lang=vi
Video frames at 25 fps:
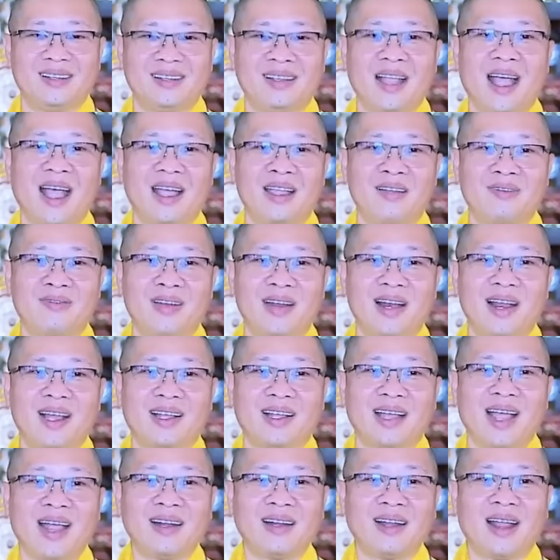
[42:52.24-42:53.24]
thầy với lại
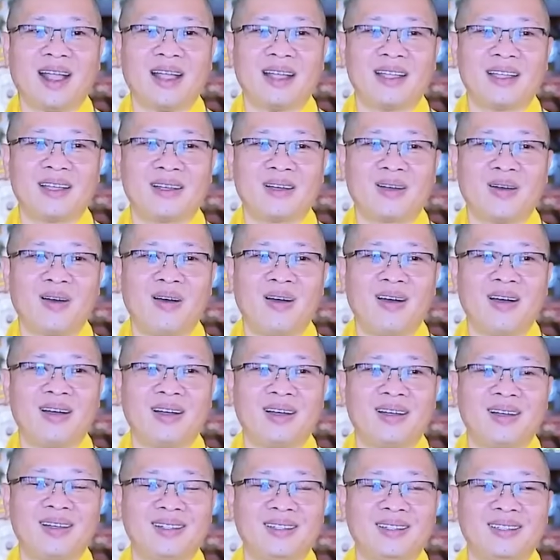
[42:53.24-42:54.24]
các thầy
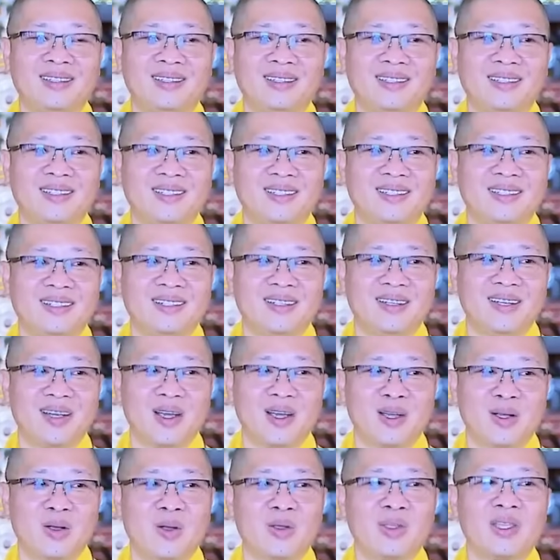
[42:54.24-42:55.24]
có
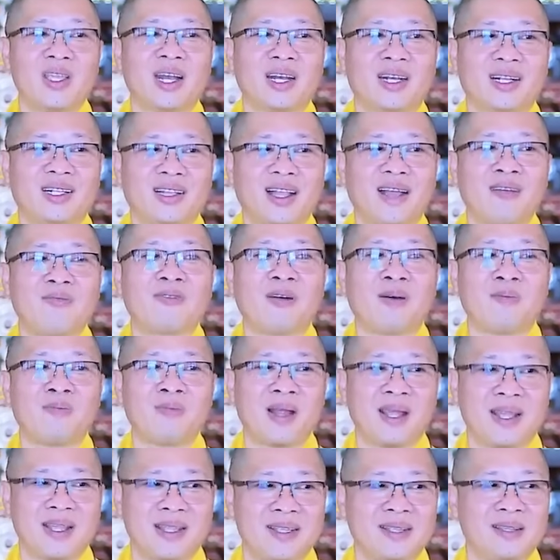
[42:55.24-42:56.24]
có dịch tác phẩm
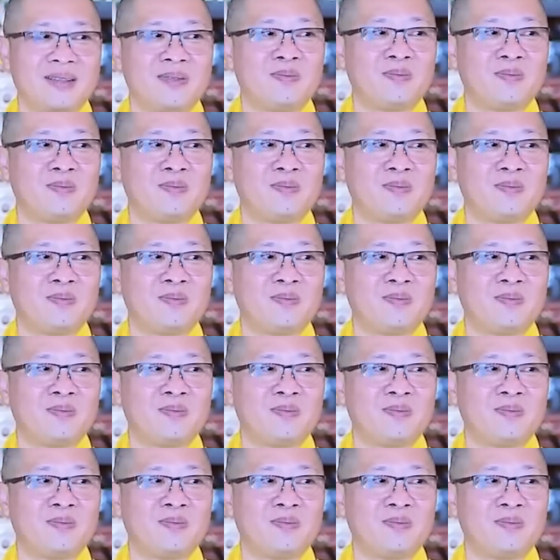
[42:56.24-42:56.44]
này.